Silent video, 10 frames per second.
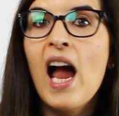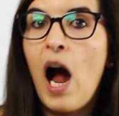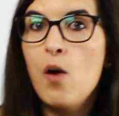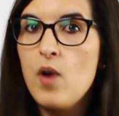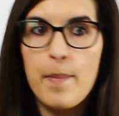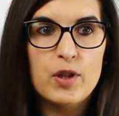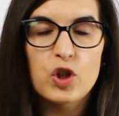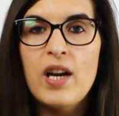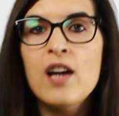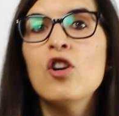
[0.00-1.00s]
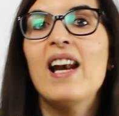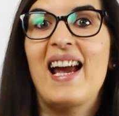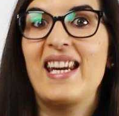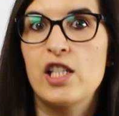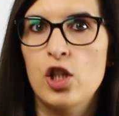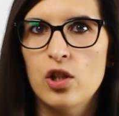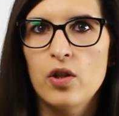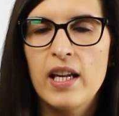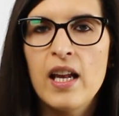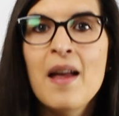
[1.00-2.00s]
a una persona con la que
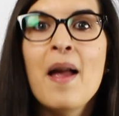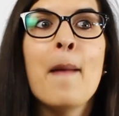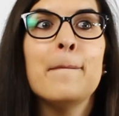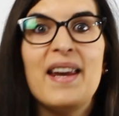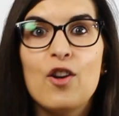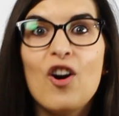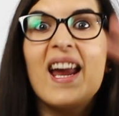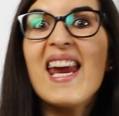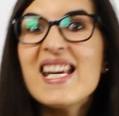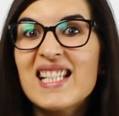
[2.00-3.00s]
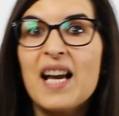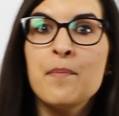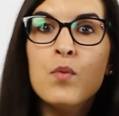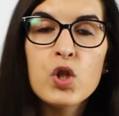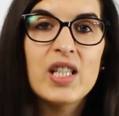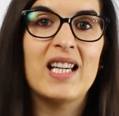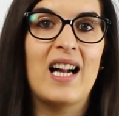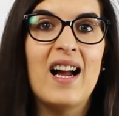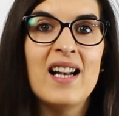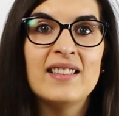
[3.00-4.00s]
estoy pero esa
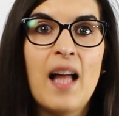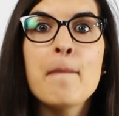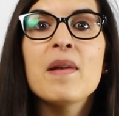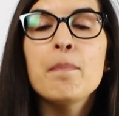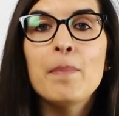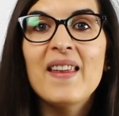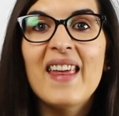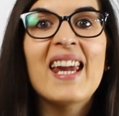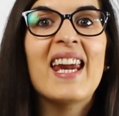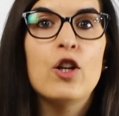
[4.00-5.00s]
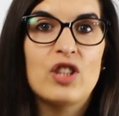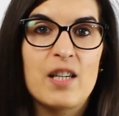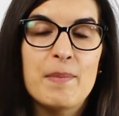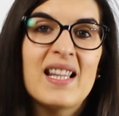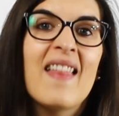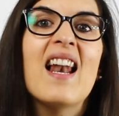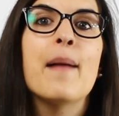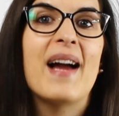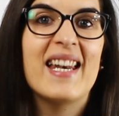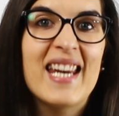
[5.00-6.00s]
música alta me impide que lo transmita de la
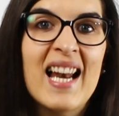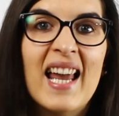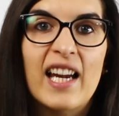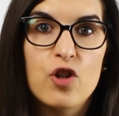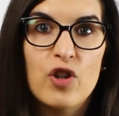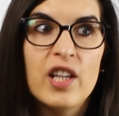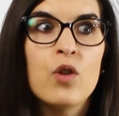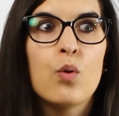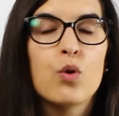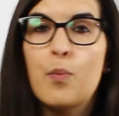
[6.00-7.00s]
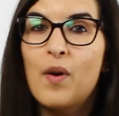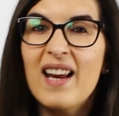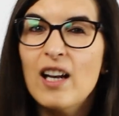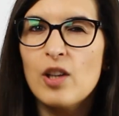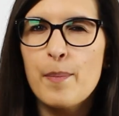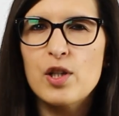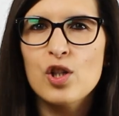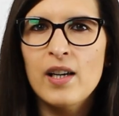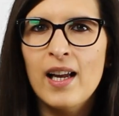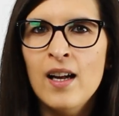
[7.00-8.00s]
manera en la que yo quiero. Incluso puede que la otra
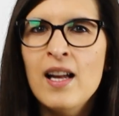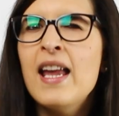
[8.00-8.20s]
persona